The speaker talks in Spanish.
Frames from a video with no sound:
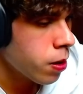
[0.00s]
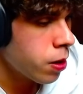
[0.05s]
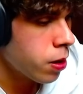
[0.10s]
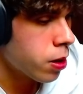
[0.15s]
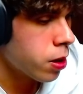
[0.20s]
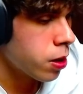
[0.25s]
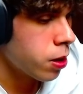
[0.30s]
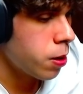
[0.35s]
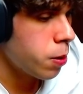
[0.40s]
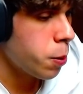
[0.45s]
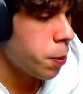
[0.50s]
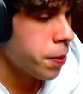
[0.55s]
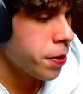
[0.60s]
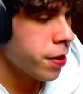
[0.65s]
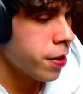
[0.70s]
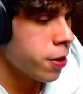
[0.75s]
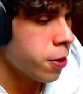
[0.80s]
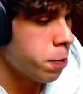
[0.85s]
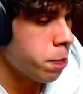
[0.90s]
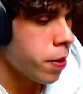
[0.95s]
Y si
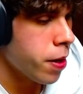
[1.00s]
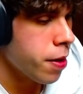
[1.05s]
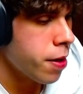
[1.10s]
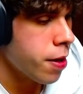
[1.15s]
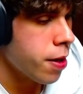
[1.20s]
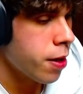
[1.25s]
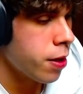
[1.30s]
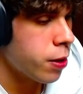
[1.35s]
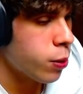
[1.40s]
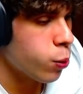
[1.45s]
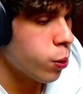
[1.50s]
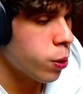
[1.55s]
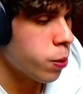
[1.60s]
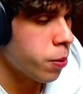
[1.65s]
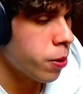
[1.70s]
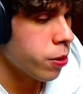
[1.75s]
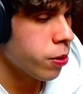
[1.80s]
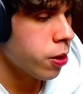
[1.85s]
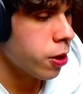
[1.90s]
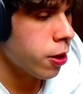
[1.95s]
vives en España y subes
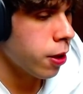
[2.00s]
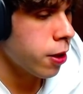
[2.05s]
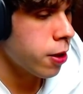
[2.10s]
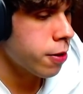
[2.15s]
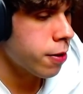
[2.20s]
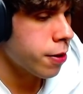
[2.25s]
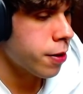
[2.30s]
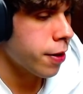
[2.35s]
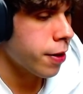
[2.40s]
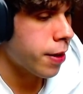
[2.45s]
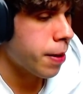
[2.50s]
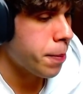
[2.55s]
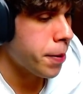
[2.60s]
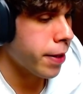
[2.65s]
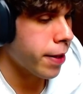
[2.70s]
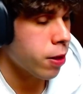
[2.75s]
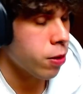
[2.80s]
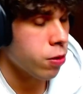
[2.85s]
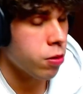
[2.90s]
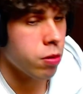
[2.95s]
vídeos en inglés, te siguen
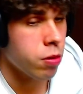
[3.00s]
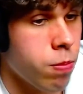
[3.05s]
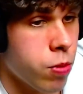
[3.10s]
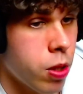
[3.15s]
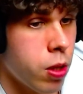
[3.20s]
americanos.